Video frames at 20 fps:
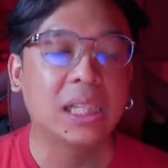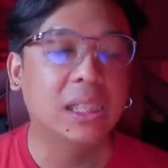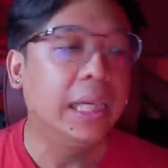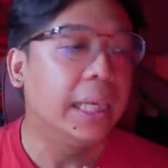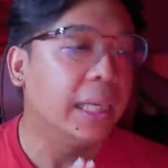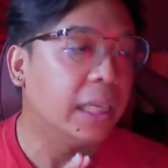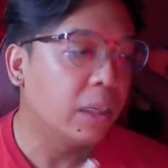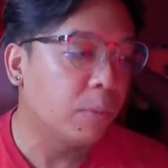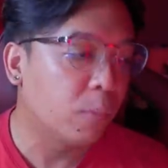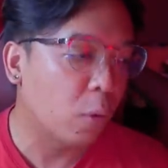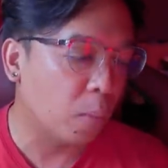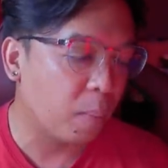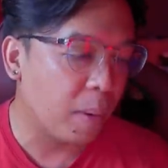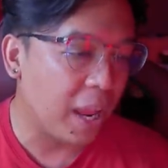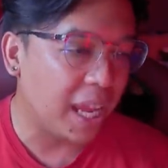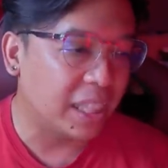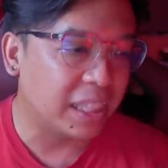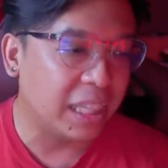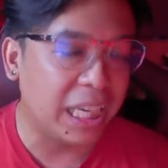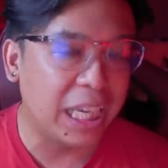คืออีกหนึ่งบทเพ
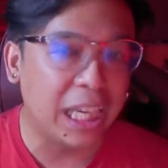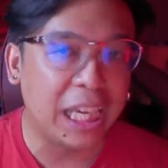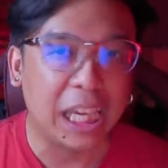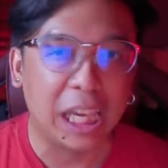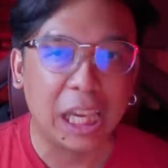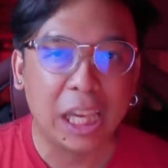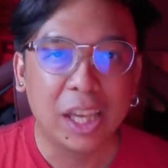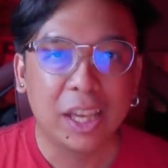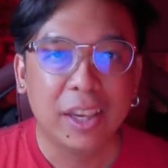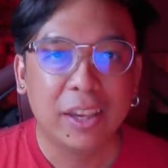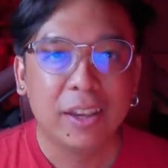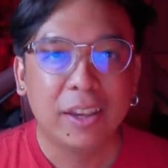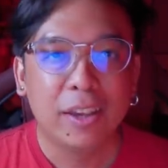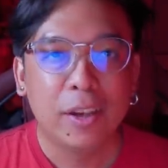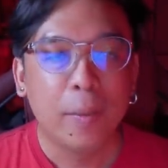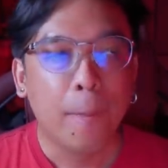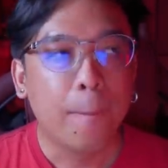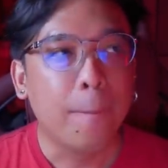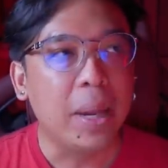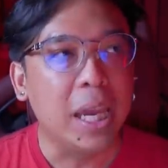ลงที่
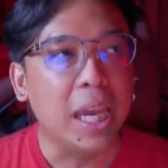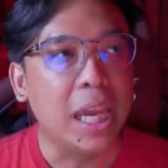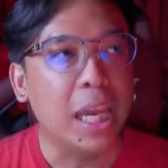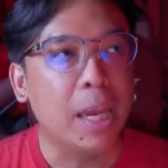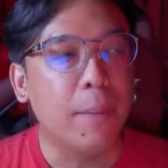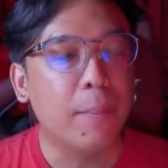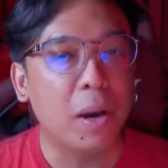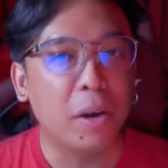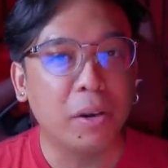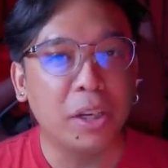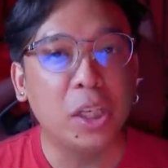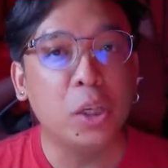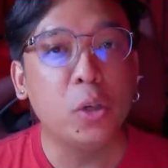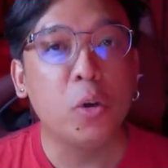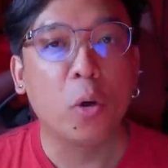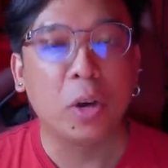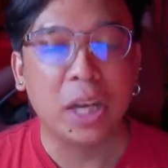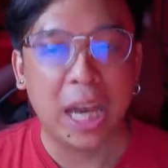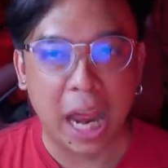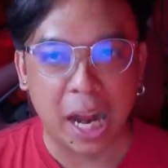มีเมโลดี้ที่
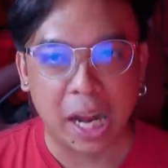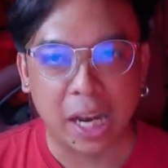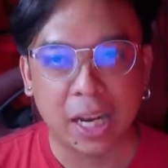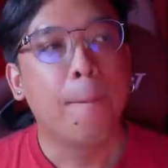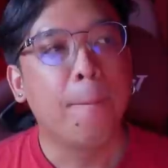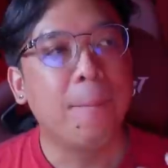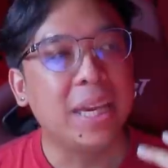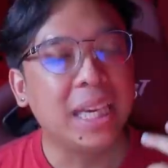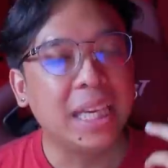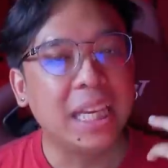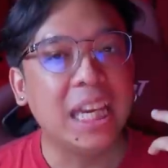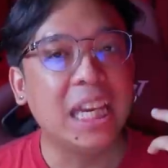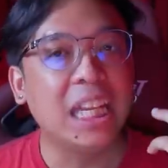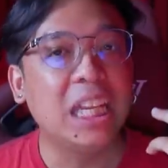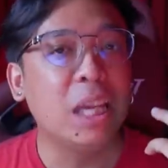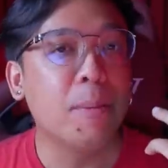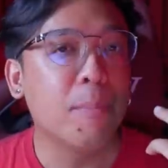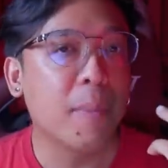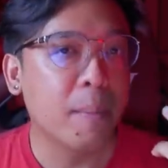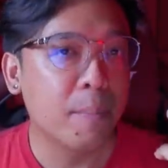โดดเด่น มีคีย์
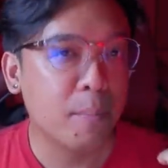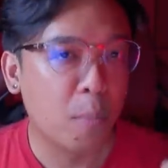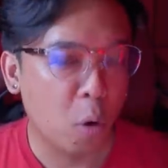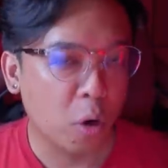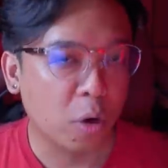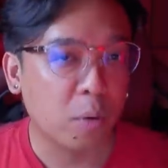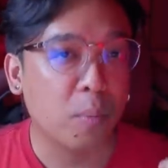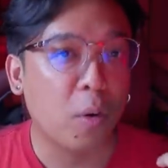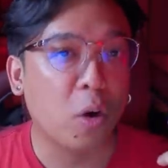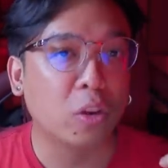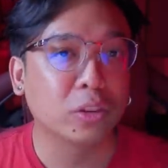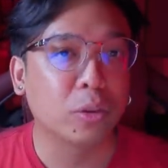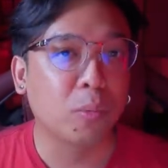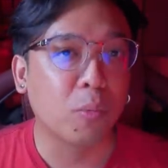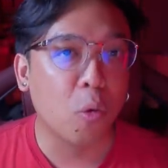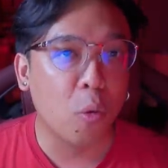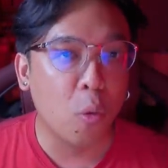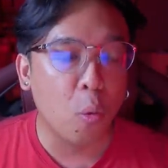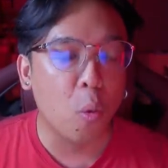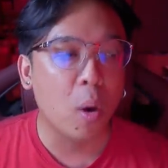ที่มันหม่นพอสม
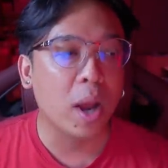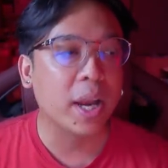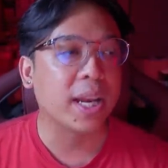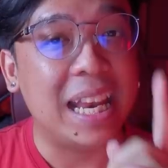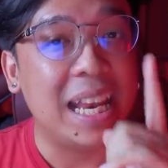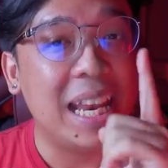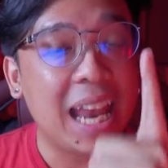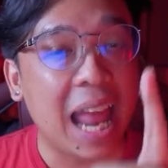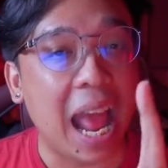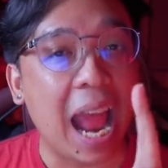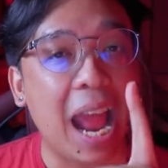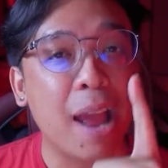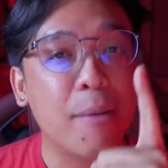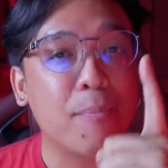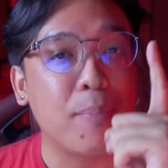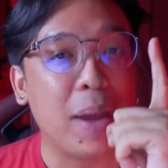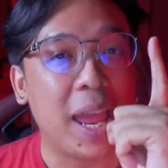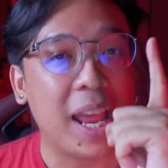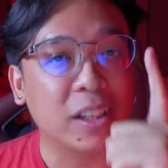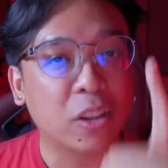ควร และ
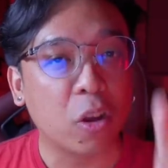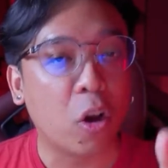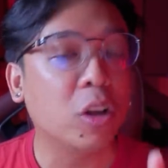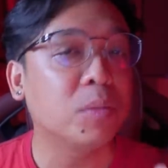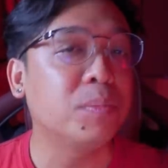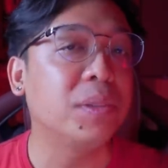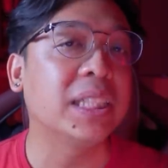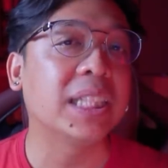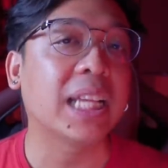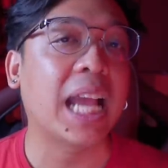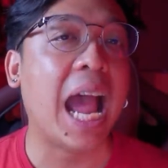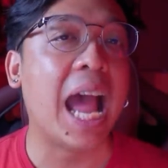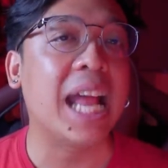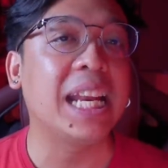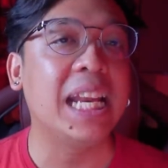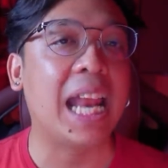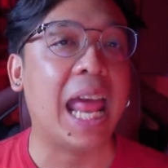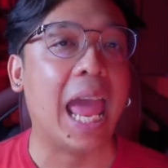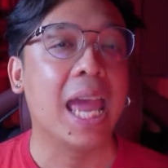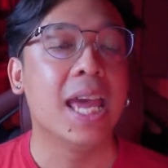เพลงทอสมิสิก้า
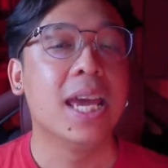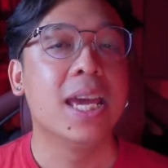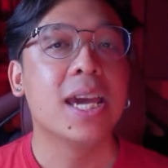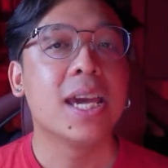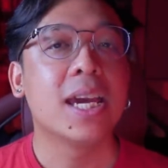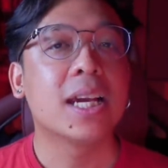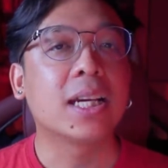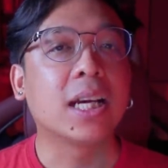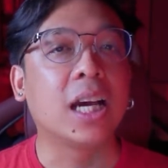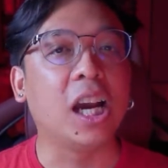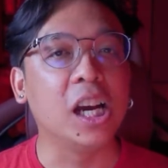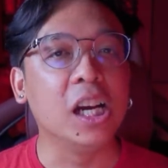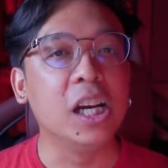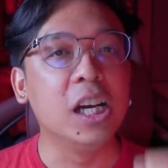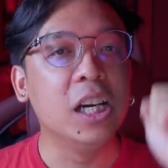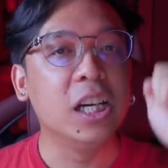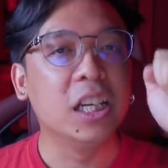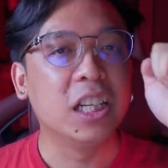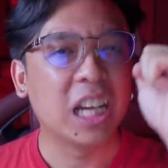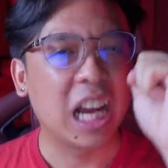นี่แหละ คื
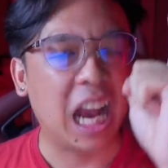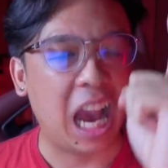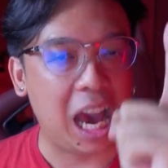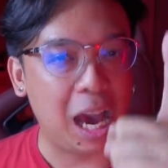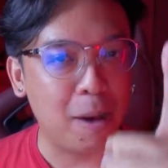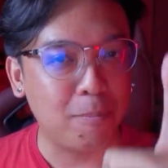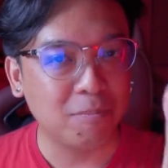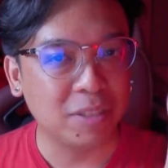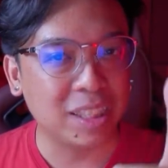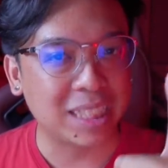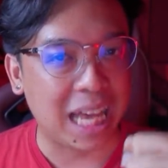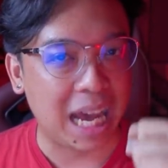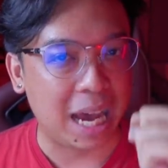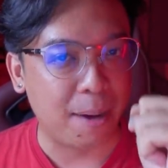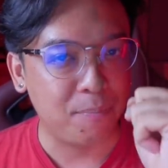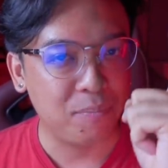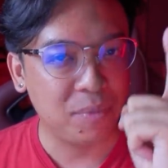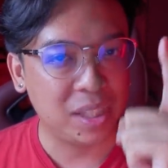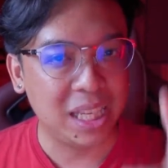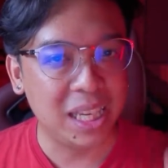อคำสา
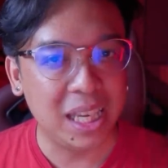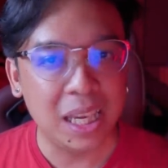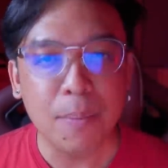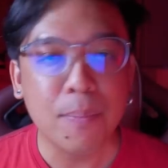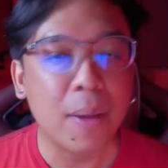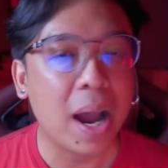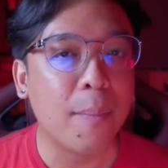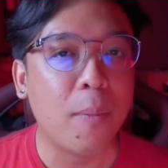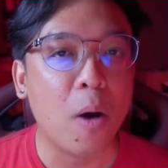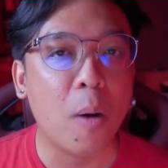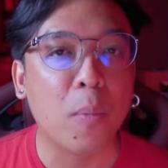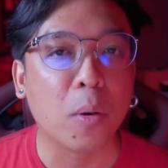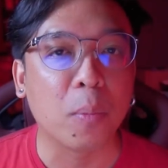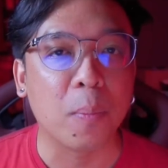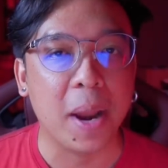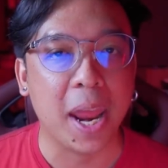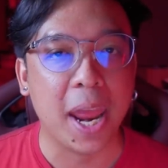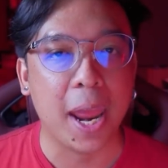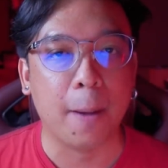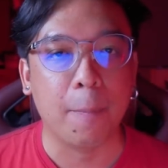ปที่มาพร้อมบท
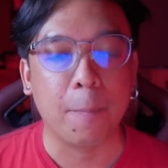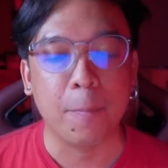เพลง